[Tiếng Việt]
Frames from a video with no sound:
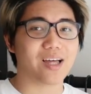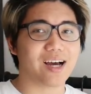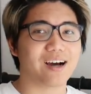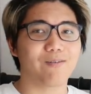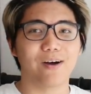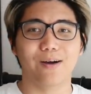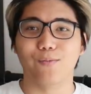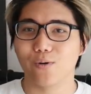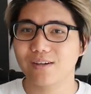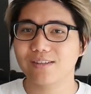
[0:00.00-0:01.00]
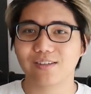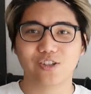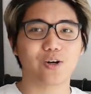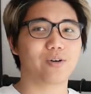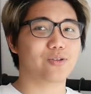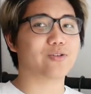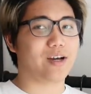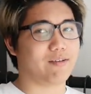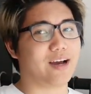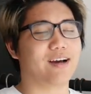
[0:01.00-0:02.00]
ta không hề muốn nó show chút
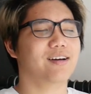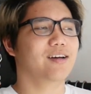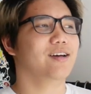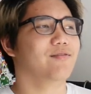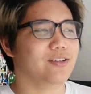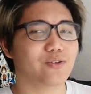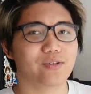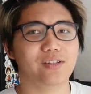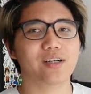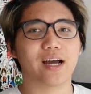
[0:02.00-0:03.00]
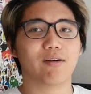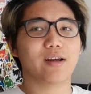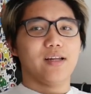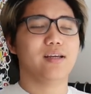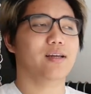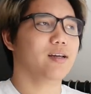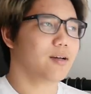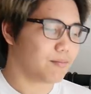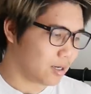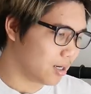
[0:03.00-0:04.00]
nào cả. Ví dụ như chiếc áo này đi,
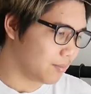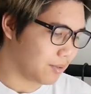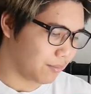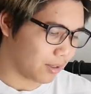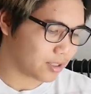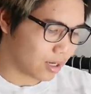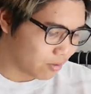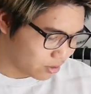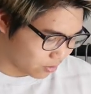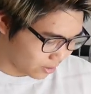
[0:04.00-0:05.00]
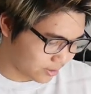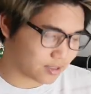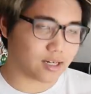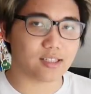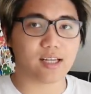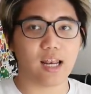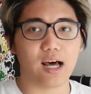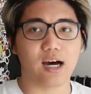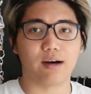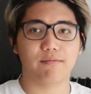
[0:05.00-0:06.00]
uh, mình mặc chiếc áo Original Gangster này size L
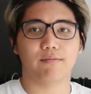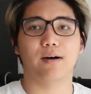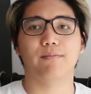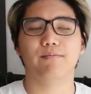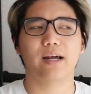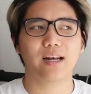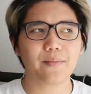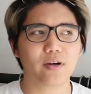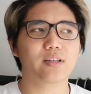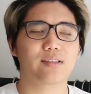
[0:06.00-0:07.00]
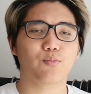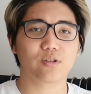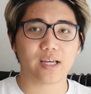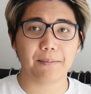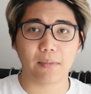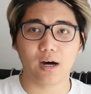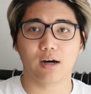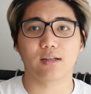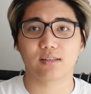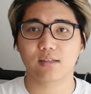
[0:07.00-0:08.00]
và đáng lẽ mình có thể mua size M.
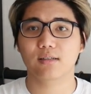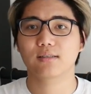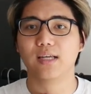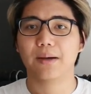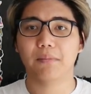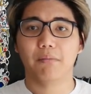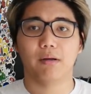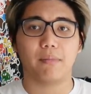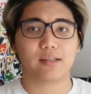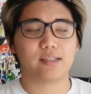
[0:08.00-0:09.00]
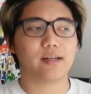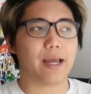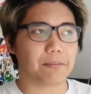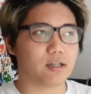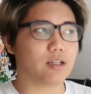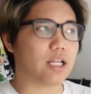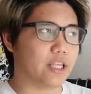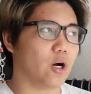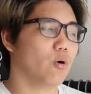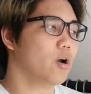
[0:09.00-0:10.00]
Thật sự size M mình mặc sẽ đẹp hơn rất là
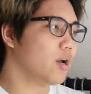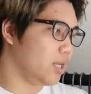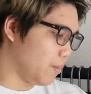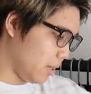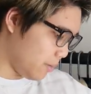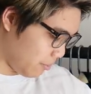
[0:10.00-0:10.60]
nhiều, nhưng mà khi